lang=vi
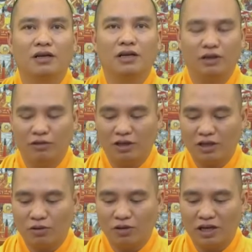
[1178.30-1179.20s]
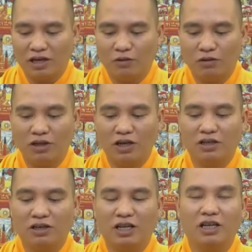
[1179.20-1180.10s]
hiểu được cái cuộc đời là vô
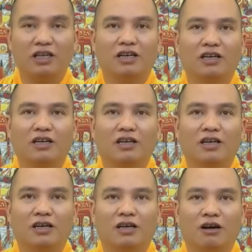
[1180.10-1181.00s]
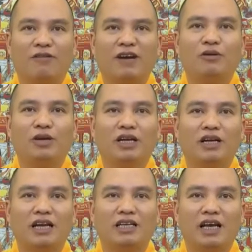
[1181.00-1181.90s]
thường cho nên gì họ phát
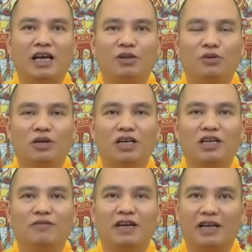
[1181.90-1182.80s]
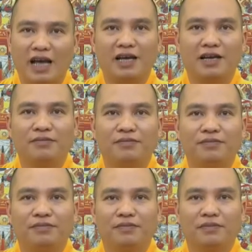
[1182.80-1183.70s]
nguyện ăn chay tụng kinh niệm Phật ngay
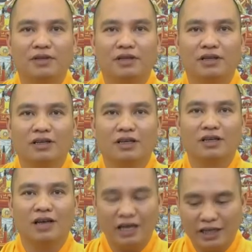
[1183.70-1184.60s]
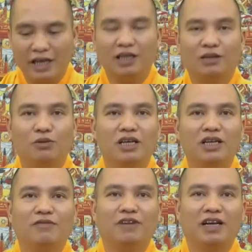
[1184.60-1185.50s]
ăn chay niệm tụng
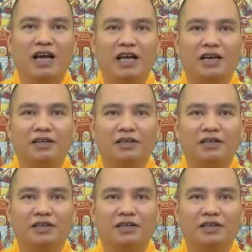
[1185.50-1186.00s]
kinh niệm Phật ngay